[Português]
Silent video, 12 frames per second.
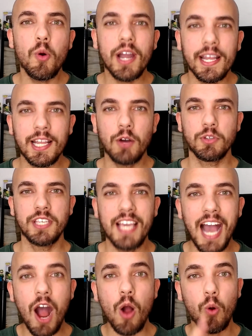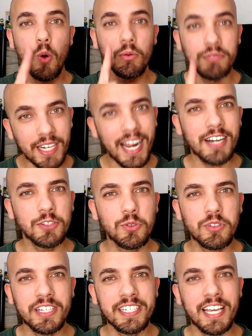o canal que, ao contrário
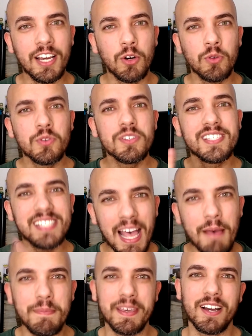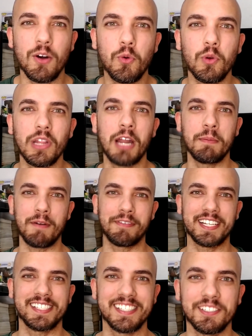do Daniel, sabe calcular uma
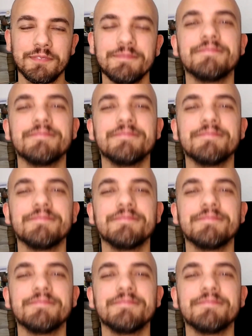fração.